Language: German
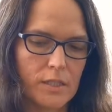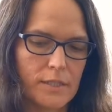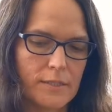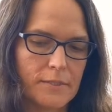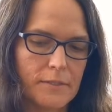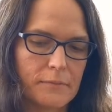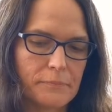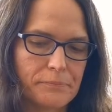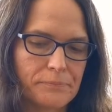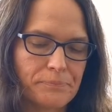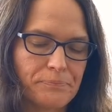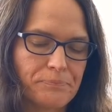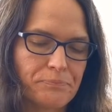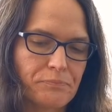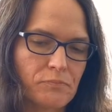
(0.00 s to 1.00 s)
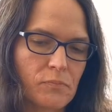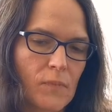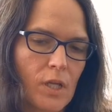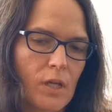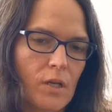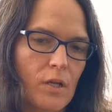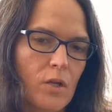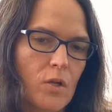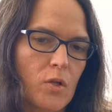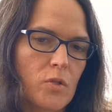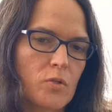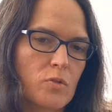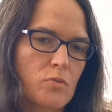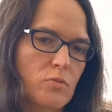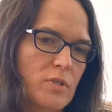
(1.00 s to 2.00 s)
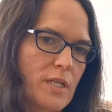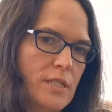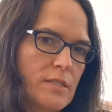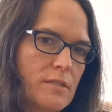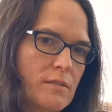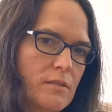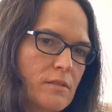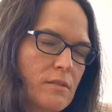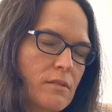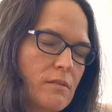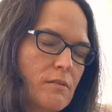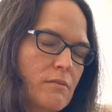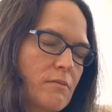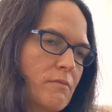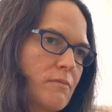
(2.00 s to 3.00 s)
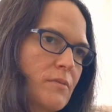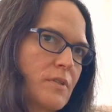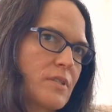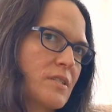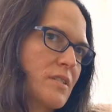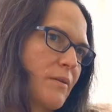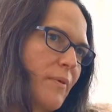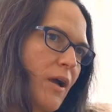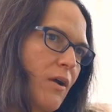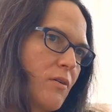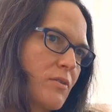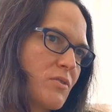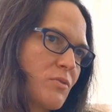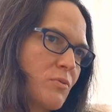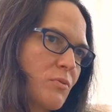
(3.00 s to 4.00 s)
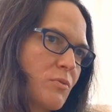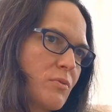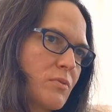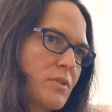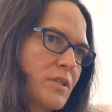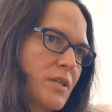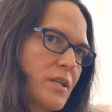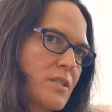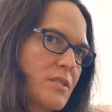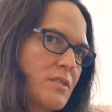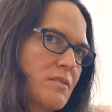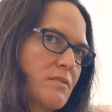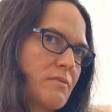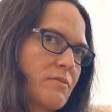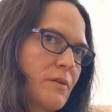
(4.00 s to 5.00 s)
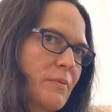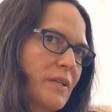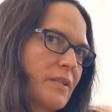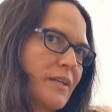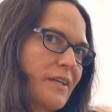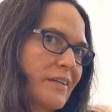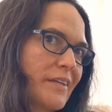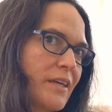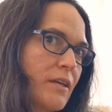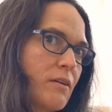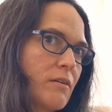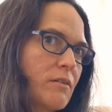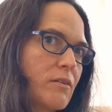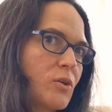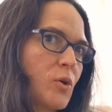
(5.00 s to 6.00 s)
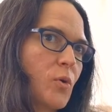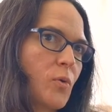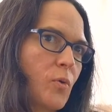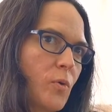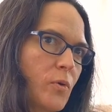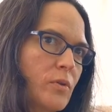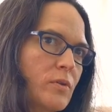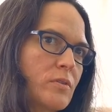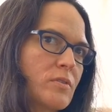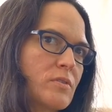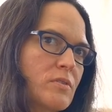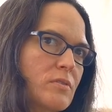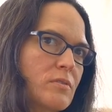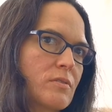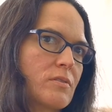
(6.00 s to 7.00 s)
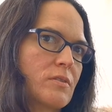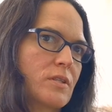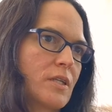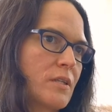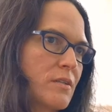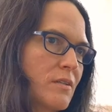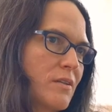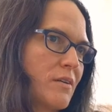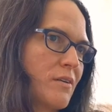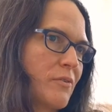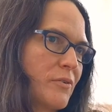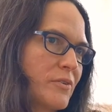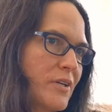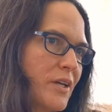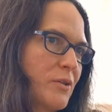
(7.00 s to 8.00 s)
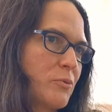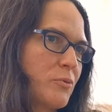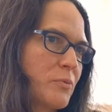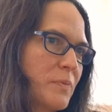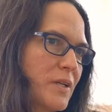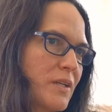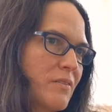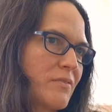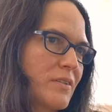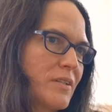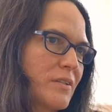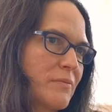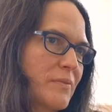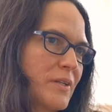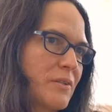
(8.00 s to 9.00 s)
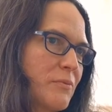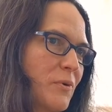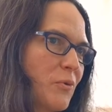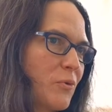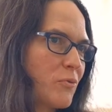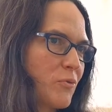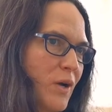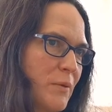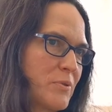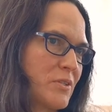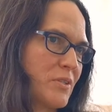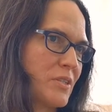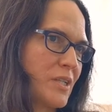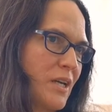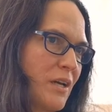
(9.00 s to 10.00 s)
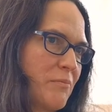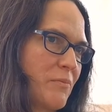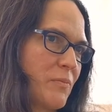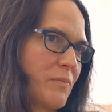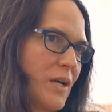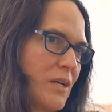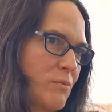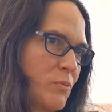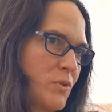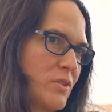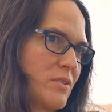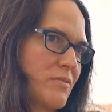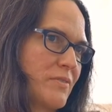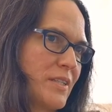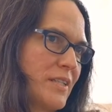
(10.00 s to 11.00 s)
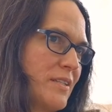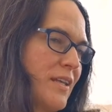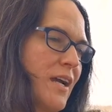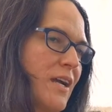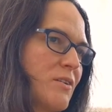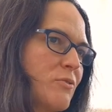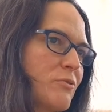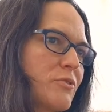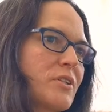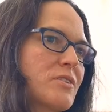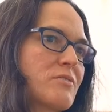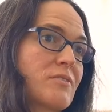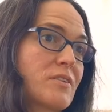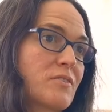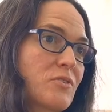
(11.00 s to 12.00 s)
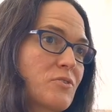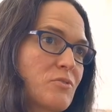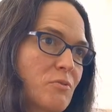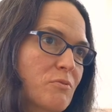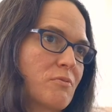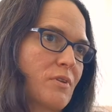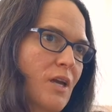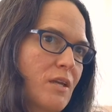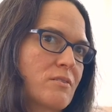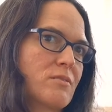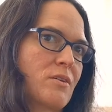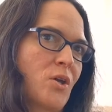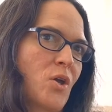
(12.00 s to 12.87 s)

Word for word: Ähm, zusätzlich ist es aber auch so, dass wenn man Karriere und Kinder unter einen Hut bringen will, man immer irgendwo Abstriche haben, machen muss, weil der Tag nur 24 Stunden hat.